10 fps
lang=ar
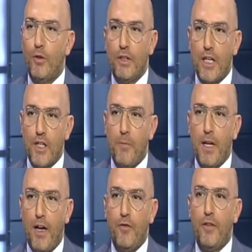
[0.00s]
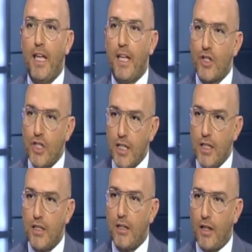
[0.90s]
يقول لكم يا جماعه في هيك
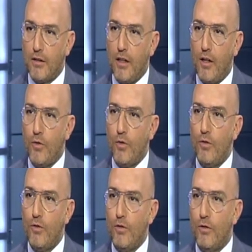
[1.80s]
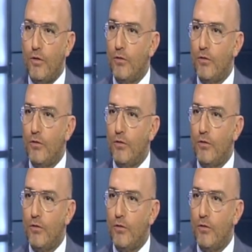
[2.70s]
شيء تحضروا